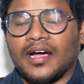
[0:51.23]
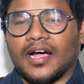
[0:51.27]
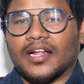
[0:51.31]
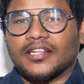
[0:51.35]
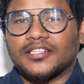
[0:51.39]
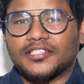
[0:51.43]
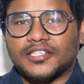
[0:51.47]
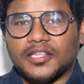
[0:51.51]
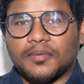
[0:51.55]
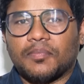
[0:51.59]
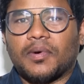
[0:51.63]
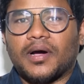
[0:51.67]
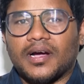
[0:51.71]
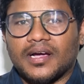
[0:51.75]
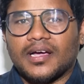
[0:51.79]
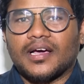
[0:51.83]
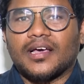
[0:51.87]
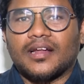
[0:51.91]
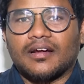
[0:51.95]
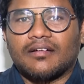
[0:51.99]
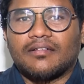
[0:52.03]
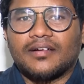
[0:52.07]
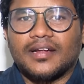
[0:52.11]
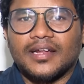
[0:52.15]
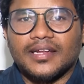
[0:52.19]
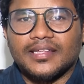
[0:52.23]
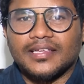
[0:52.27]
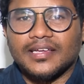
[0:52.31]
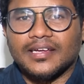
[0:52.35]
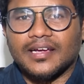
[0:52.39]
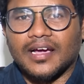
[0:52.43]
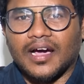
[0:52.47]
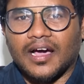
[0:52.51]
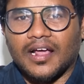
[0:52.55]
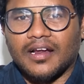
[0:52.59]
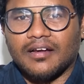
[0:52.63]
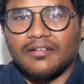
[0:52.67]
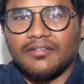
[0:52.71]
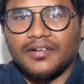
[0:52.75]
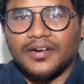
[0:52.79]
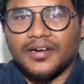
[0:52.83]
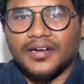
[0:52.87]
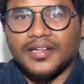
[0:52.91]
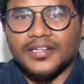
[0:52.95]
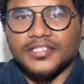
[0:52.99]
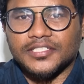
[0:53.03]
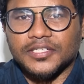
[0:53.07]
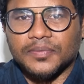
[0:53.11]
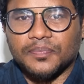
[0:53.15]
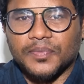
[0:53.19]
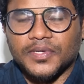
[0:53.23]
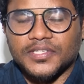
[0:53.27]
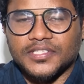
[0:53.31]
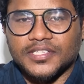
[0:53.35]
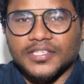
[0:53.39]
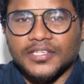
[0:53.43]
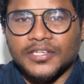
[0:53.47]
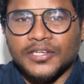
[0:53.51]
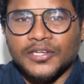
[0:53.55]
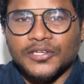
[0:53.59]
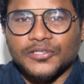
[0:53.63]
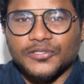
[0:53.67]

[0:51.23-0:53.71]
అంత బాగా రావడానికి కారణం ఏంటని చెప్పేసి